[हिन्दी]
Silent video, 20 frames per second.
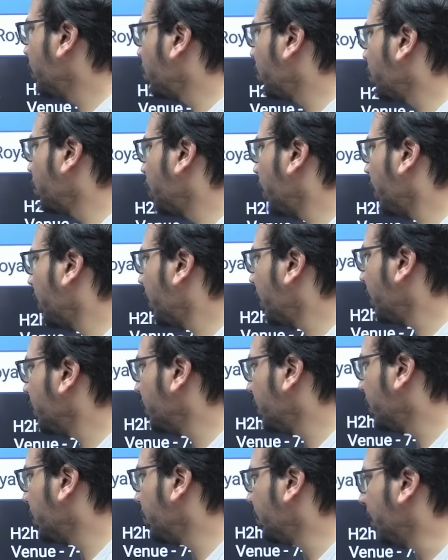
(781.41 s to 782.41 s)

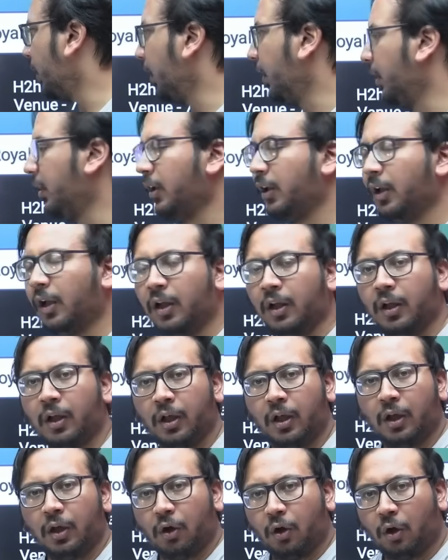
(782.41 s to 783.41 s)
छत्तीस रन बनाए
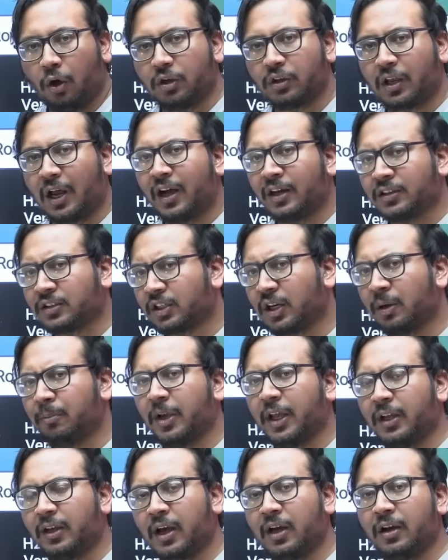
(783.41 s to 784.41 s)
और आज का
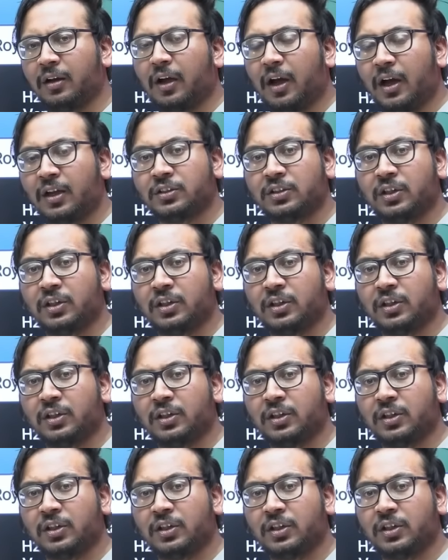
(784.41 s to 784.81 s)
मैदान आज का